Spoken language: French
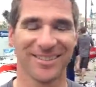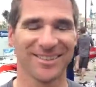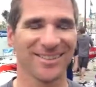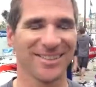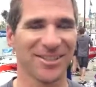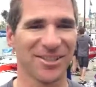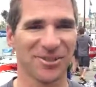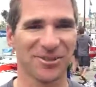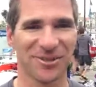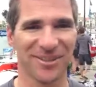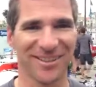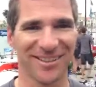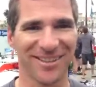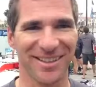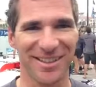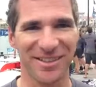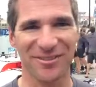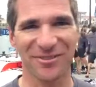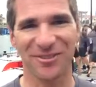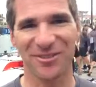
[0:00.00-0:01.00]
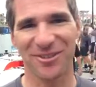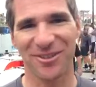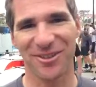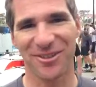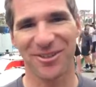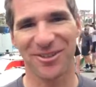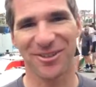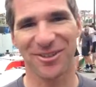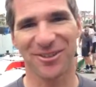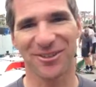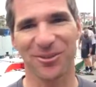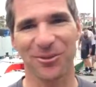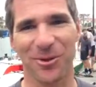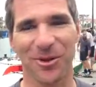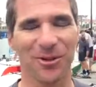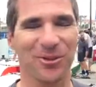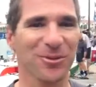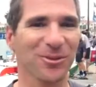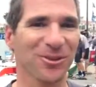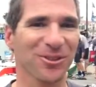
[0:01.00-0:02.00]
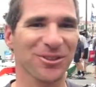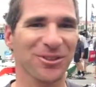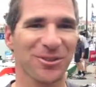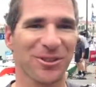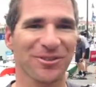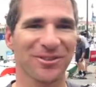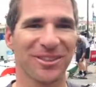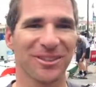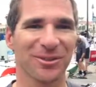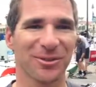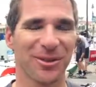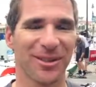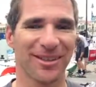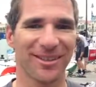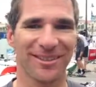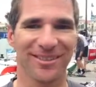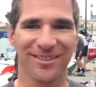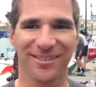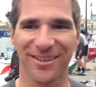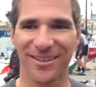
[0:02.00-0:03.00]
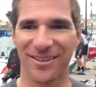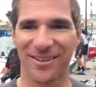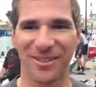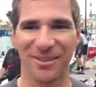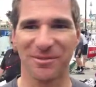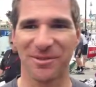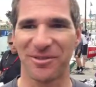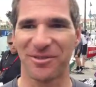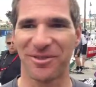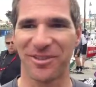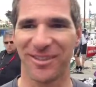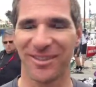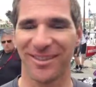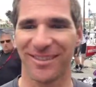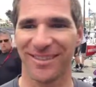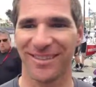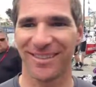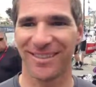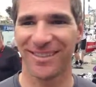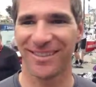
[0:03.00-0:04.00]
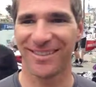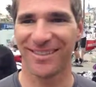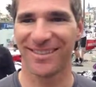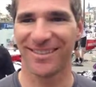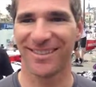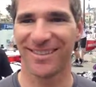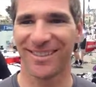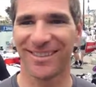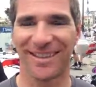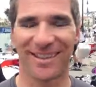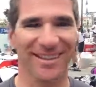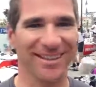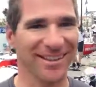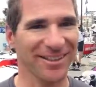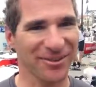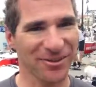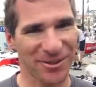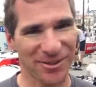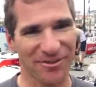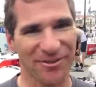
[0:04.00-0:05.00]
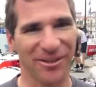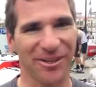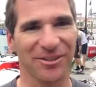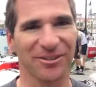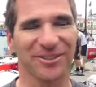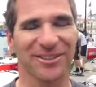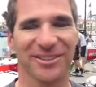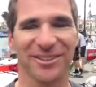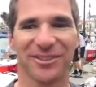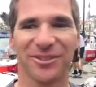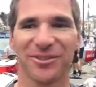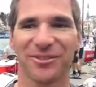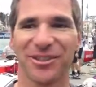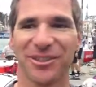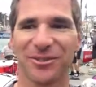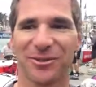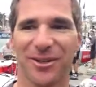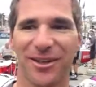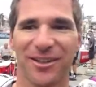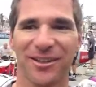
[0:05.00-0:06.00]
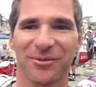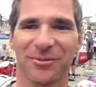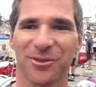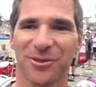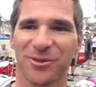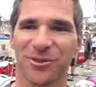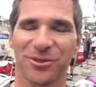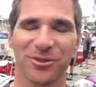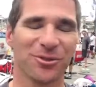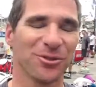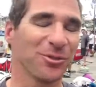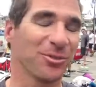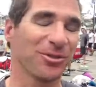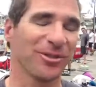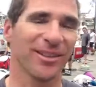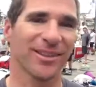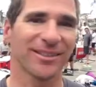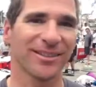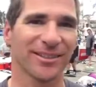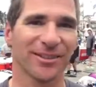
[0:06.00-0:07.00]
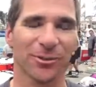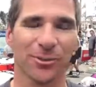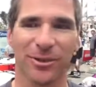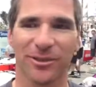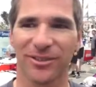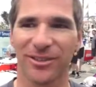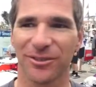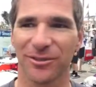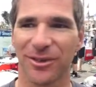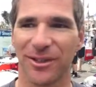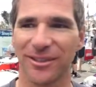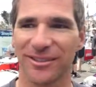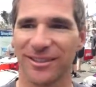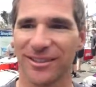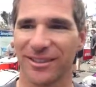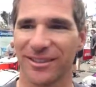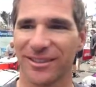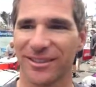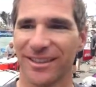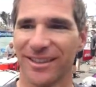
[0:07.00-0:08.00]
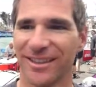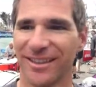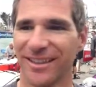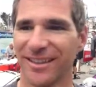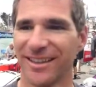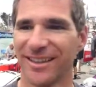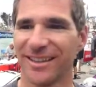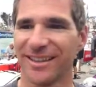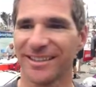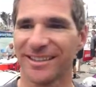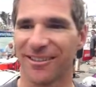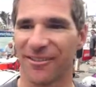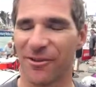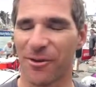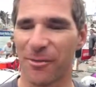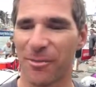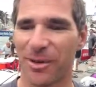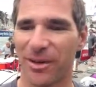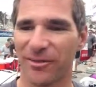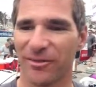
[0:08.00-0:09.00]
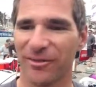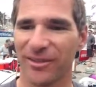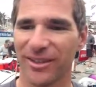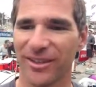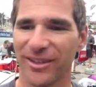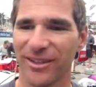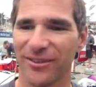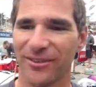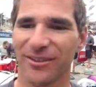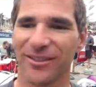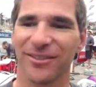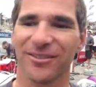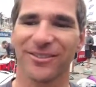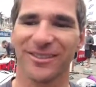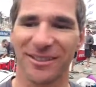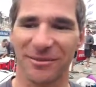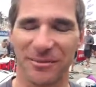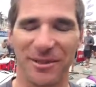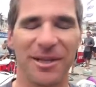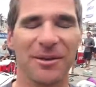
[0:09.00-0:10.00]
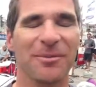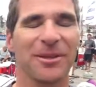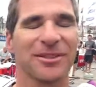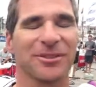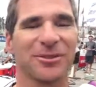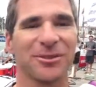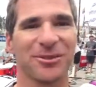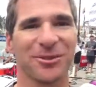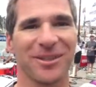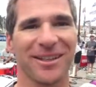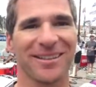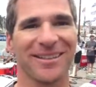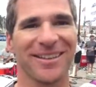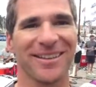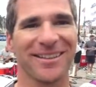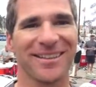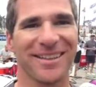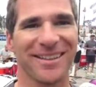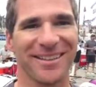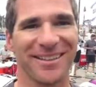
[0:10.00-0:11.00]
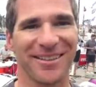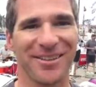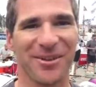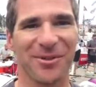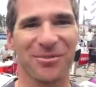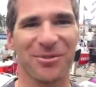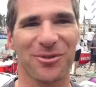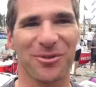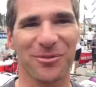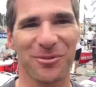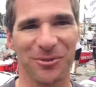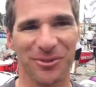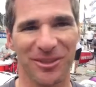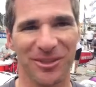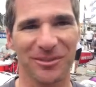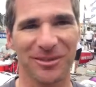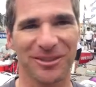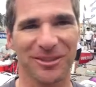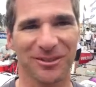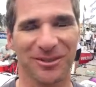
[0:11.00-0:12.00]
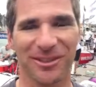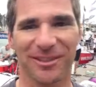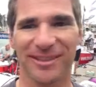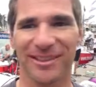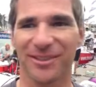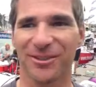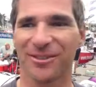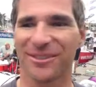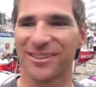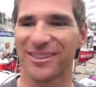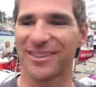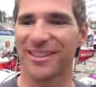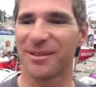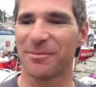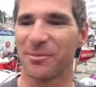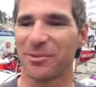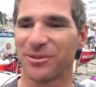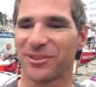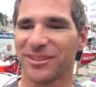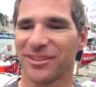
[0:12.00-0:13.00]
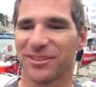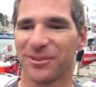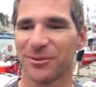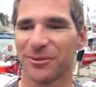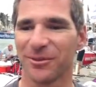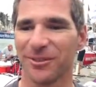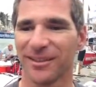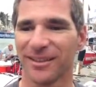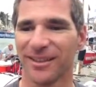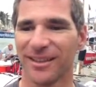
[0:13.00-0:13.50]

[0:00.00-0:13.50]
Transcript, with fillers: Ouais, c'est la journée de rêve. Euh, trois courses, trois victoires, on ne l'avait jamais fait. Euh, à Dunkerque, on avait réussi deux victoires et une manche de deux. Puis là, c'est trois victoires, c'est, vraiment parfait. On, s'est bien battu sur la dernière d'ailleurs pour remonter parce qu'on n'était qu'en cinquième position.